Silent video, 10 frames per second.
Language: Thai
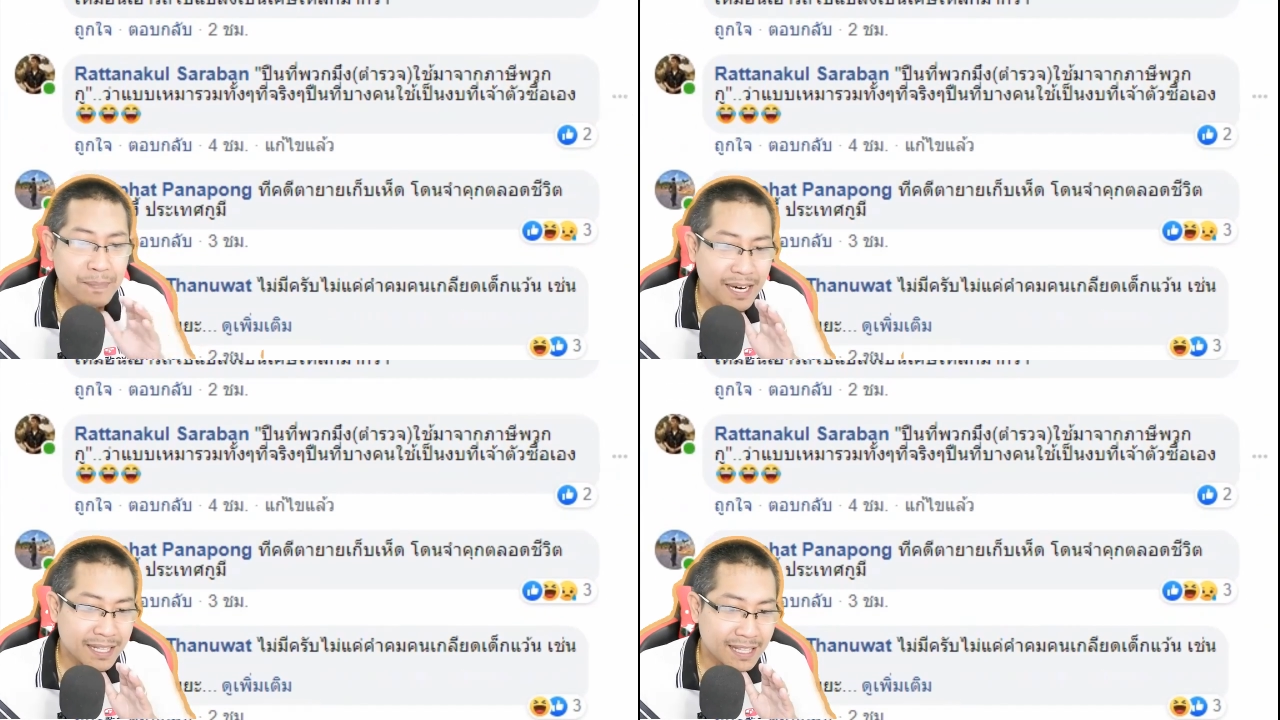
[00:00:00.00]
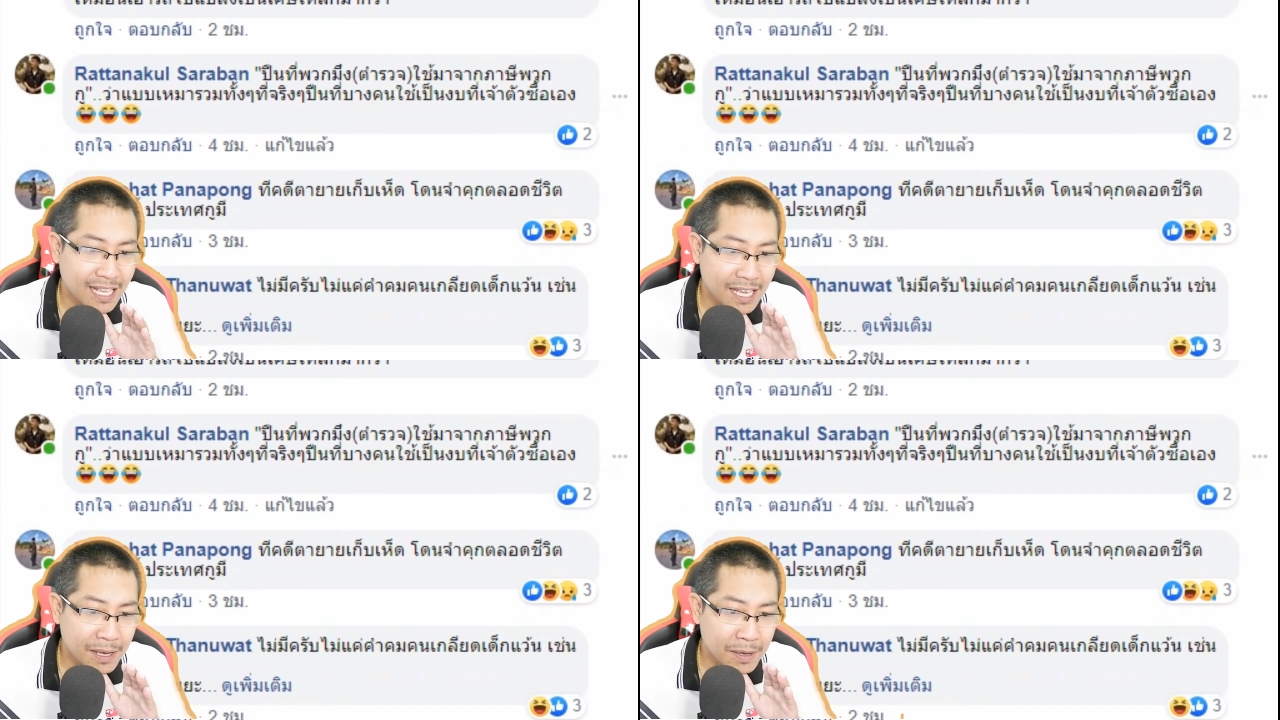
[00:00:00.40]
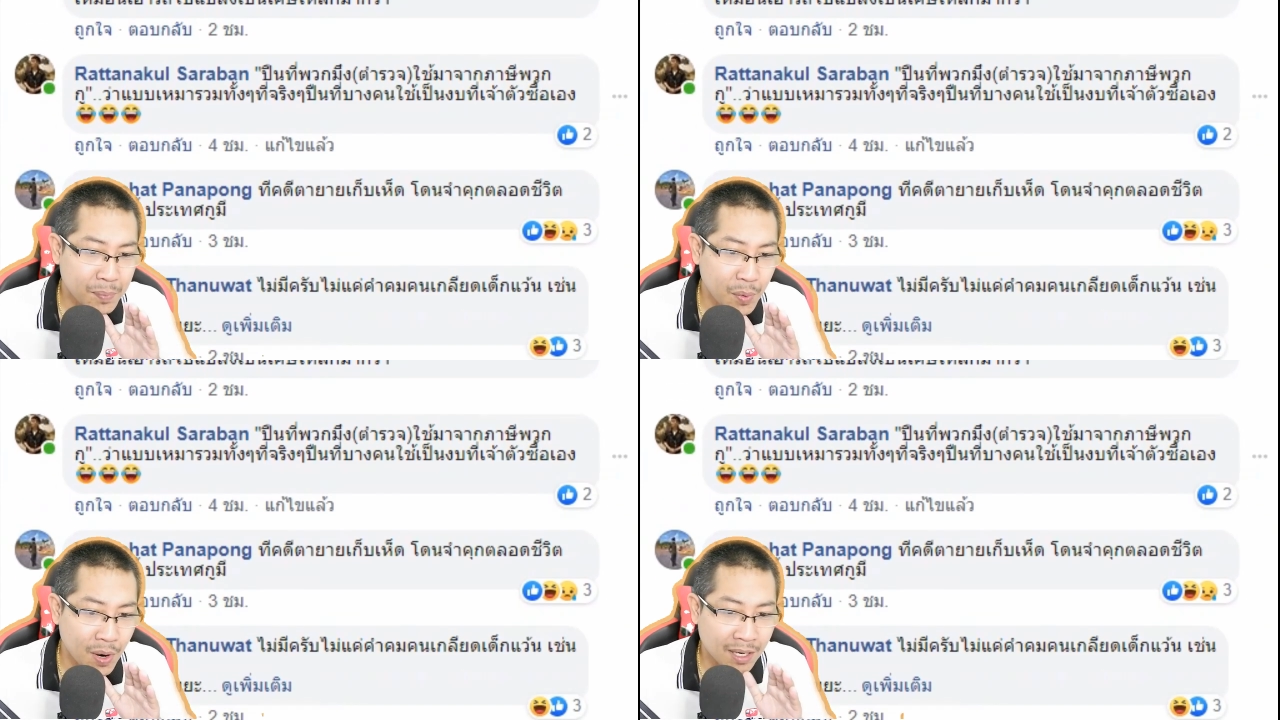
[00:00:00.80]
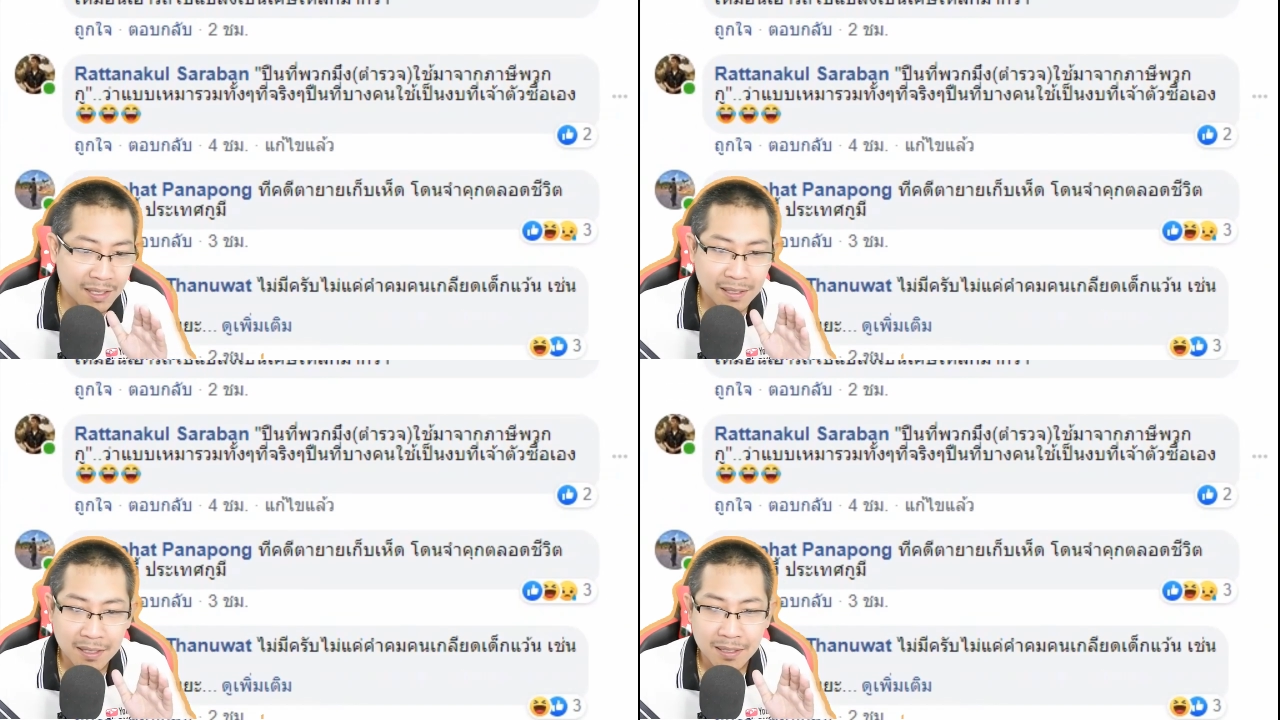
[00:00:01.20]
ปืนที่พวก
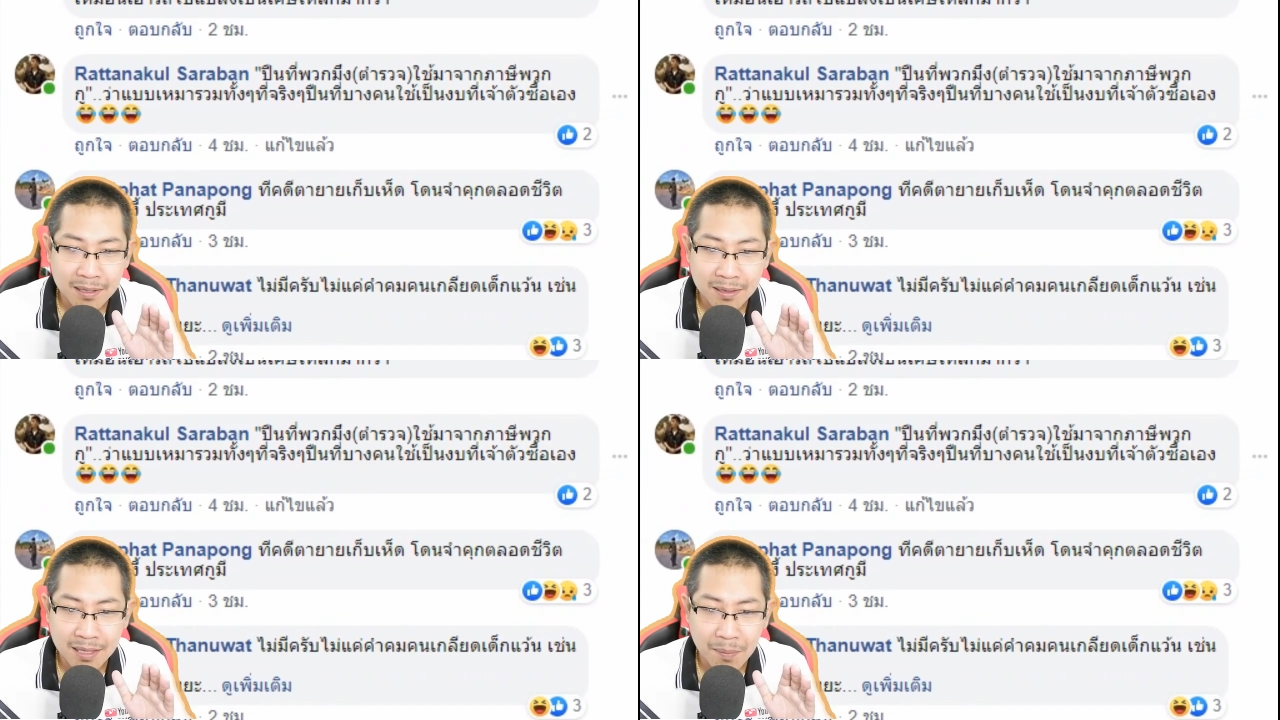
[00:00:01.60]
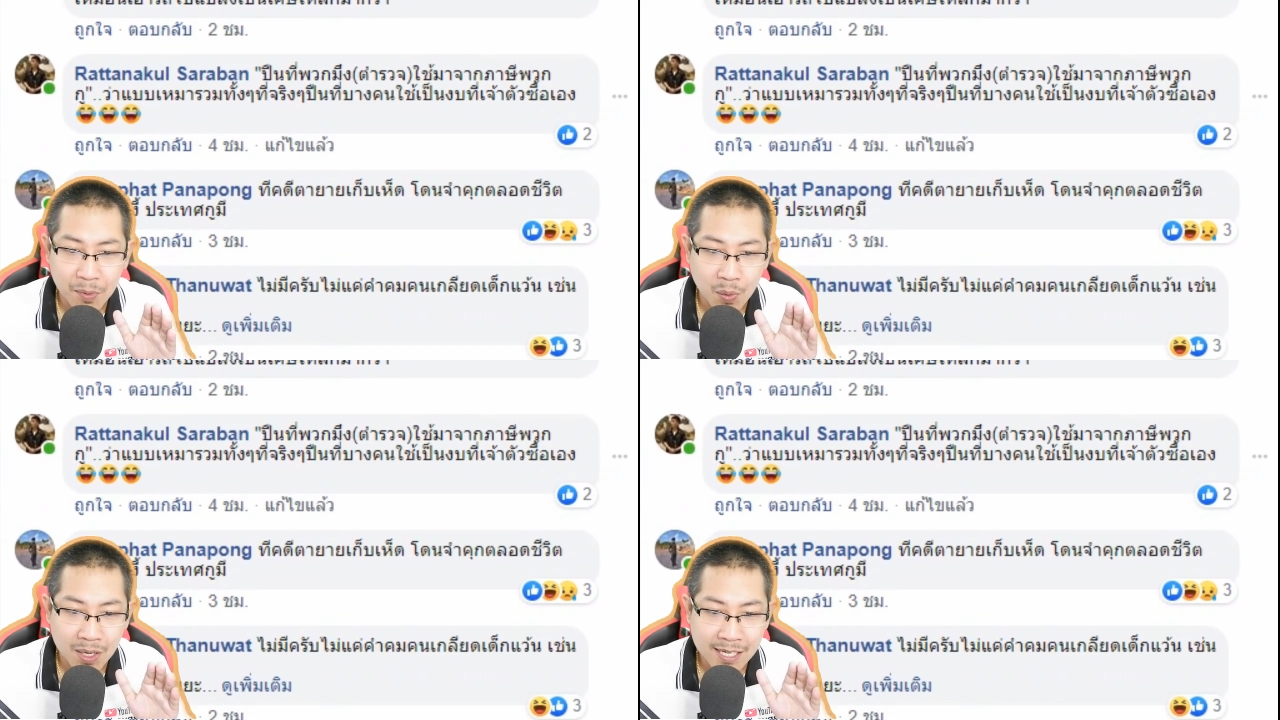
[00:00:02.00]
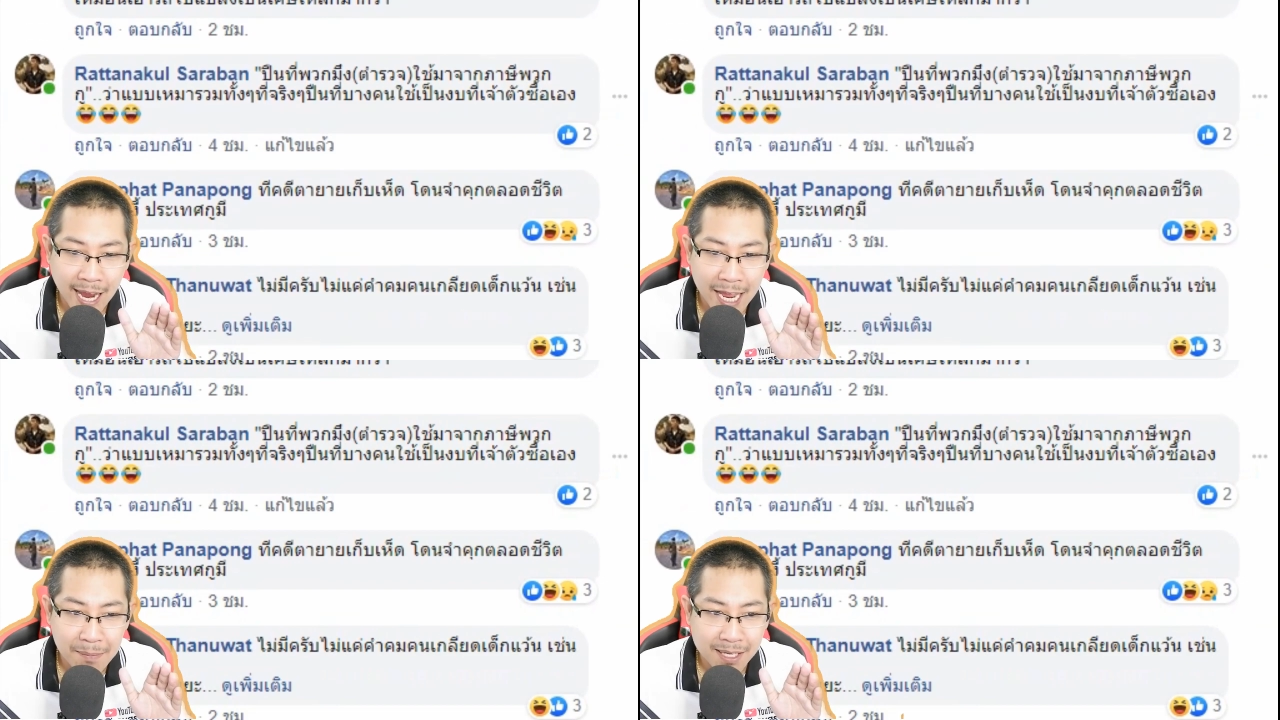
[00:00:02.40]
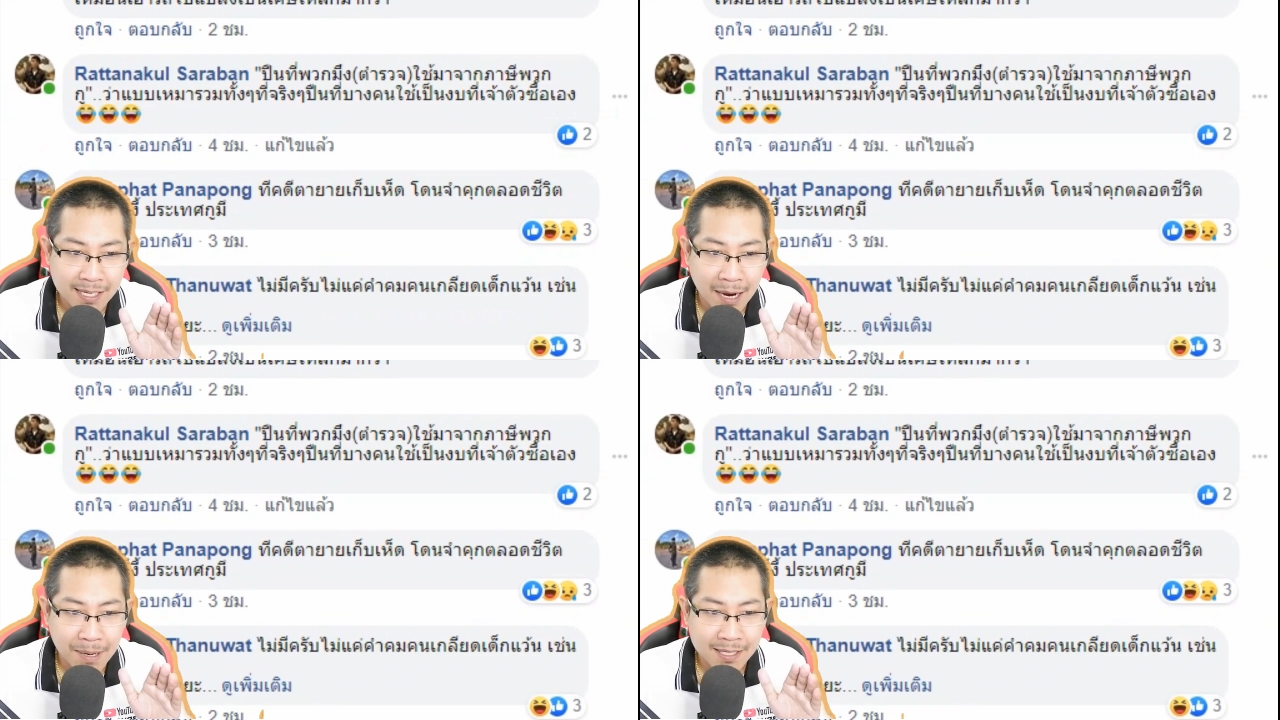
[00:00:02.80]
ตำรวจใช้มา
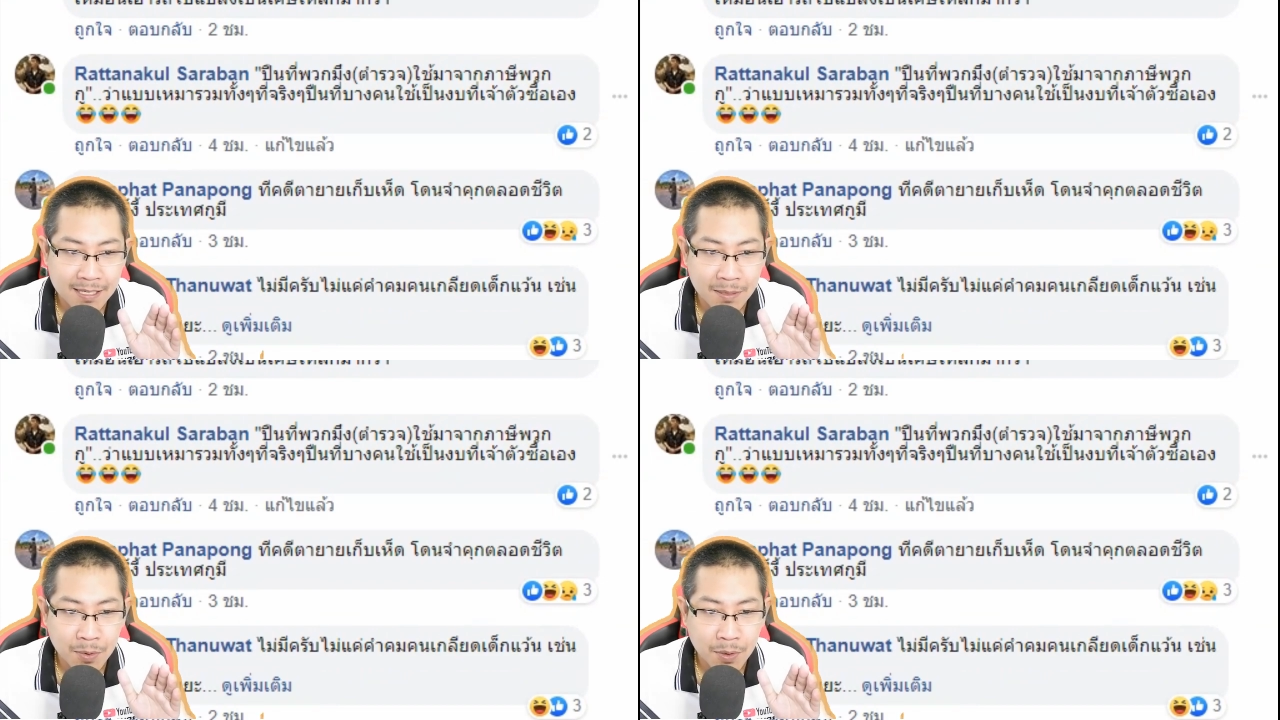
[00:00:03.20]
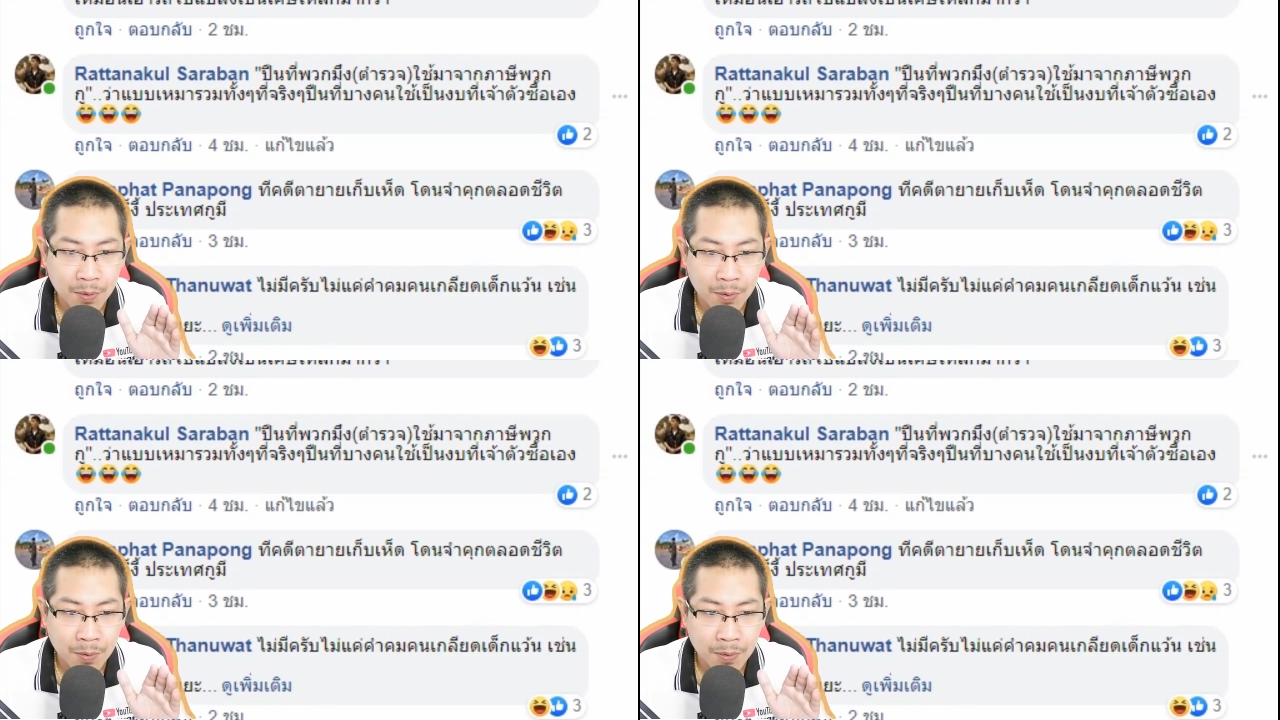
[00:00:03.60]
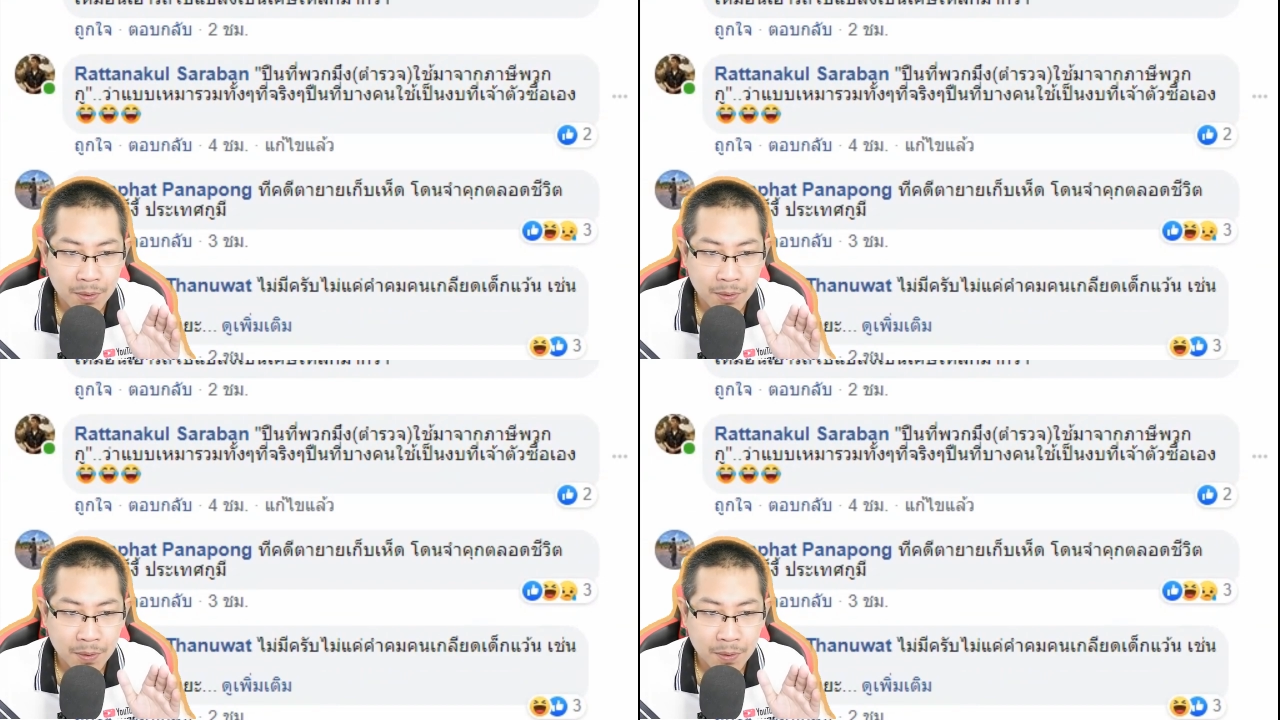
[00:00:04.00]
จากภาษีพวกกู